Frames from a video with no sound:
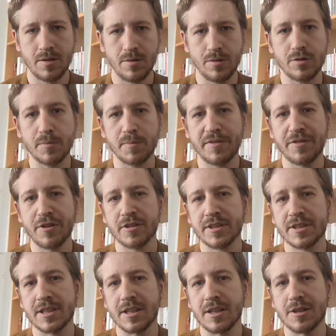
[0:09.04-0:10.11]
Utopie Viande,
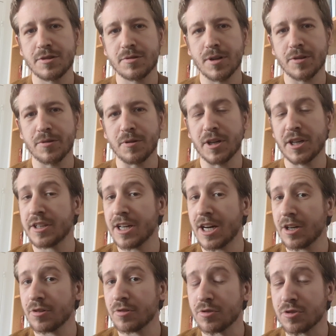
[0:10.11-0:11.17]
c'est l'histoire de
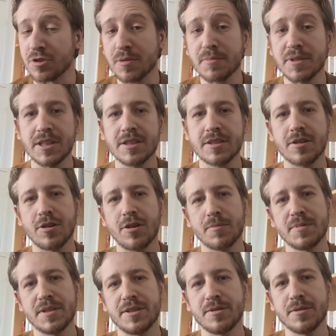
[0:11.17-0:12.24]
Eda, une jeune ministre
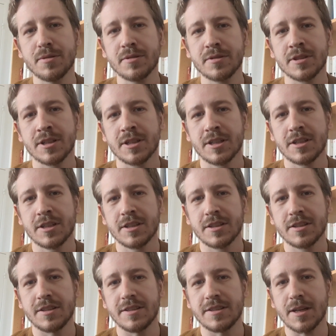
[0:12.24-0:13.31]
ambitieuse
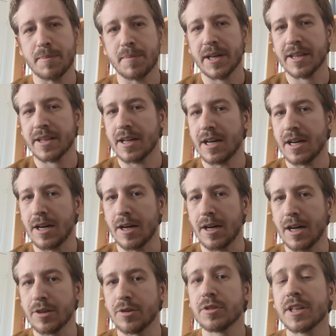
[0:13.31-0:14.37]
qui s'apprête
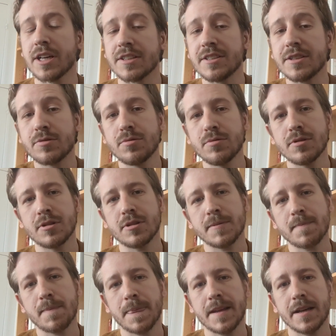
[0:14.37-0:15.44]
à, donner un discours
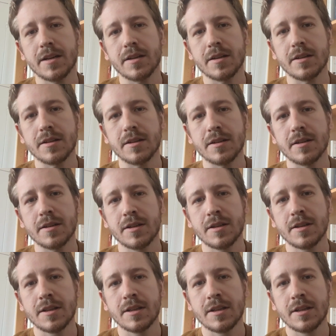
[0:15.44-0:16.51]
euh,
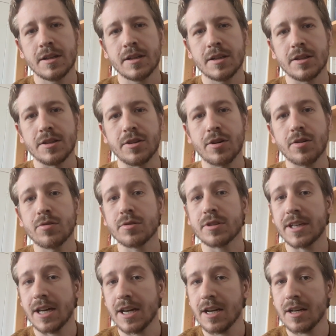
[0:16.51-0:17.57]
dans
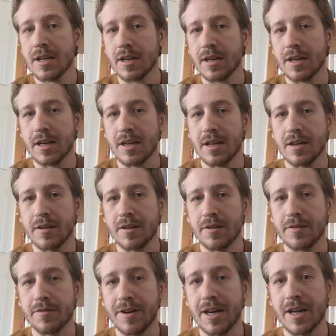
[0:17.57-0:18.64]
lequel elle
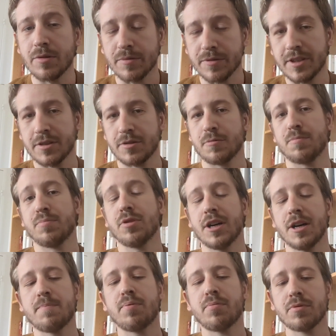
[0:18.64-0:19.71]
euh, va annoncer que pour
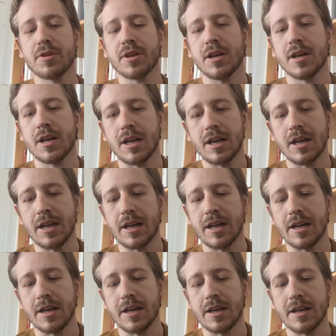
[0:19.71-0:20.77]
répondre à
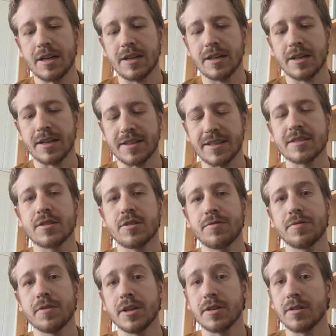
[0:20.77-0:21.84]
la
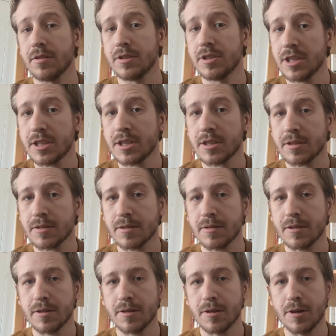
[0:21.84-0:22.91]
catastrophe écologique,
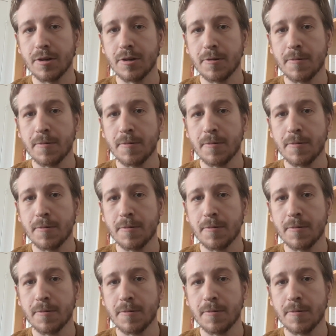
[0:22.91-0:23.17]
euh,